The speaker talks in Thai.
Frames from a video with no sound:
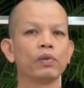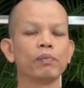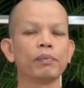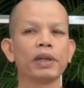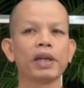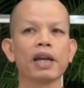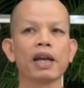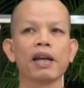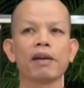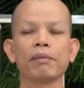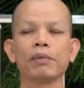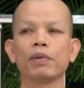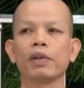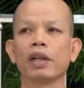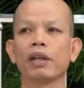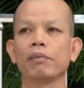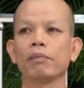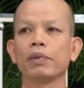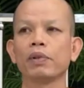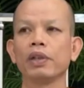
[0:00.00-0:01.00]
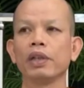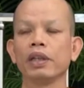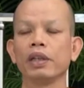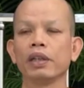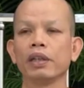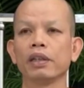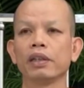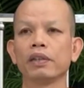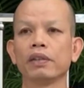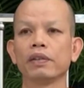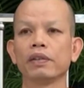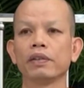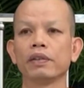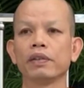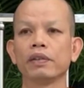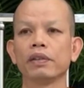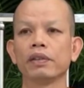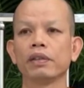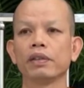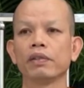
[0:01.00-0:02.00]
ทรงไปหาผู้นั่นผู้นี่
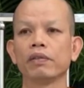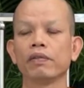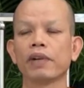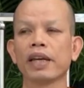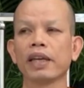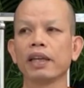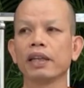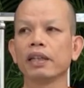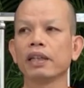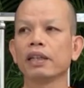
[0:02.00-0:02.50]
ไว้